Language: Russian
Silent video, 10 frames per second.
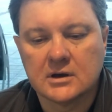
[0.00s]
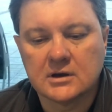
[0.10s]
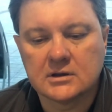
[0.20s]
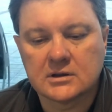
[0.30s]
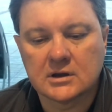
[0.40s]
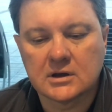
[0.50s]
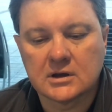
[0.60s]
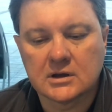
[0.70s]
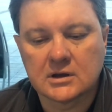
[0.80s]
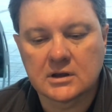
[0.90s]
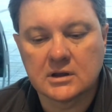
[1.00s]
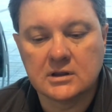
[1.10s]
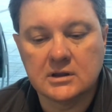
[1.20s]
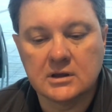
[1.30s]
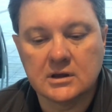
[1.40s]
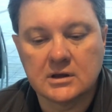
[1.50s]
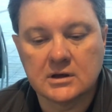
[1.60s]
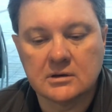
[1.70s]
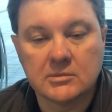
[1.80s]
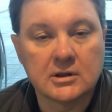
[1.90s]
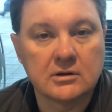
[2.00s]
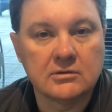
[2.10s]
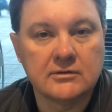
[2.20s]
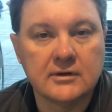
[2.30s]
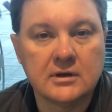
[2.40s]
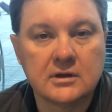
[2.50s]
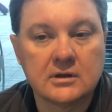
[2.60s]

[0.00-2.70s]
это где мало людей,